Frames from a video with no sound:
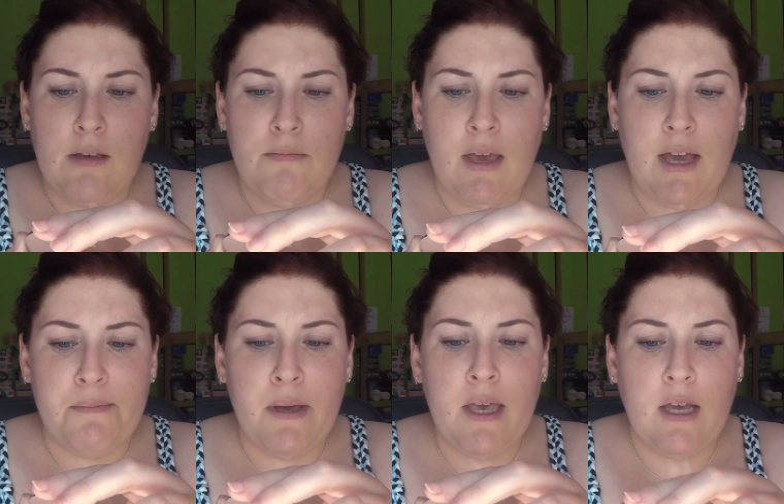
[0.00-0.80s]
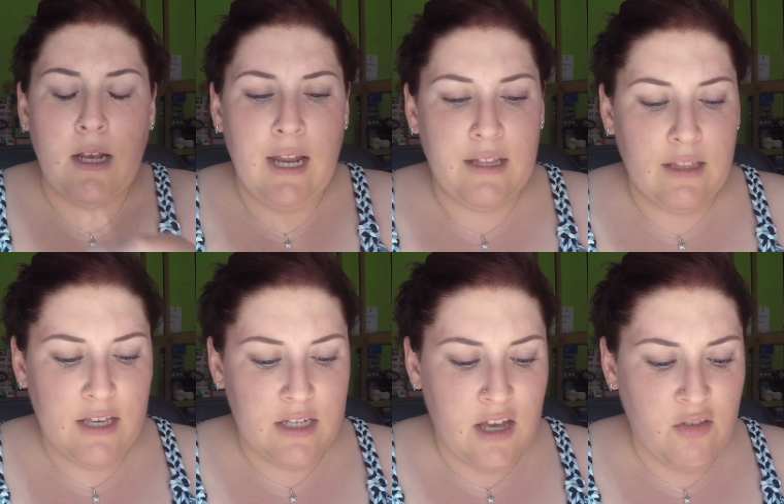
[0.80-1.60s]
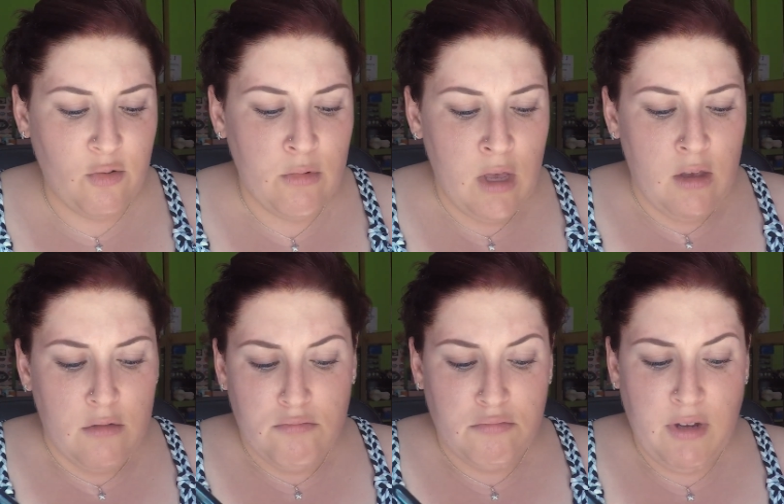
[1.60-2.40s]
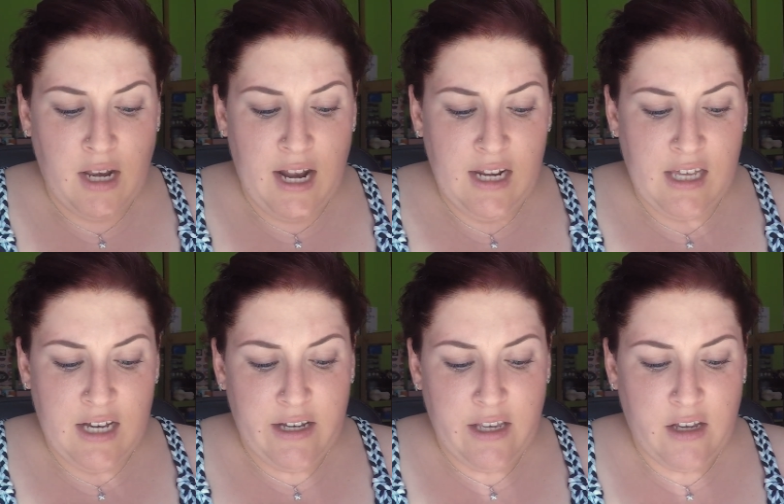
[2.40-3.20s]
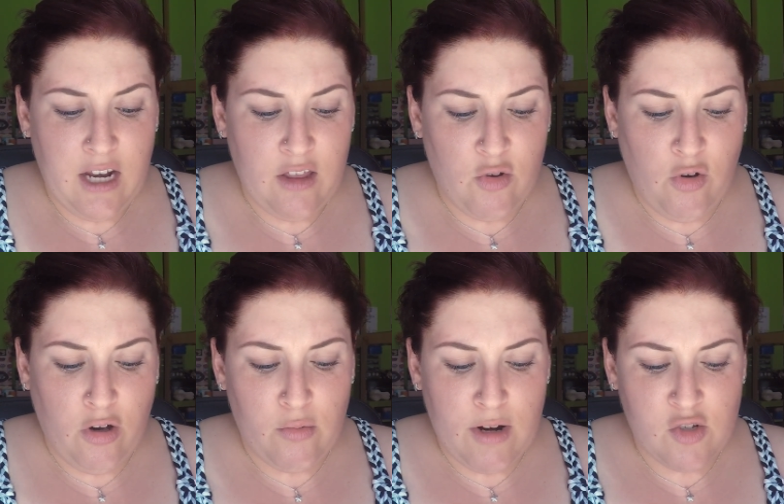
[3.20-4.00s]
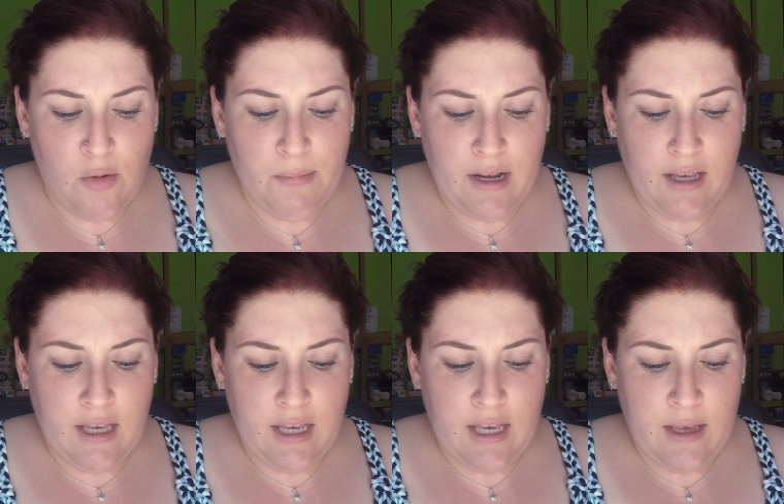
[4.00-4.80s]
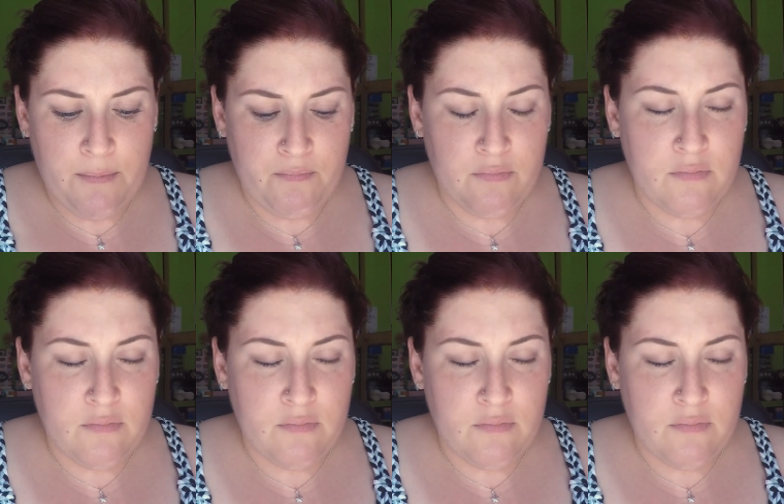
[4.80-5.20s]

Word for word: Makeup Geek Latte Shadow. En realidad he querido coger una sombra que,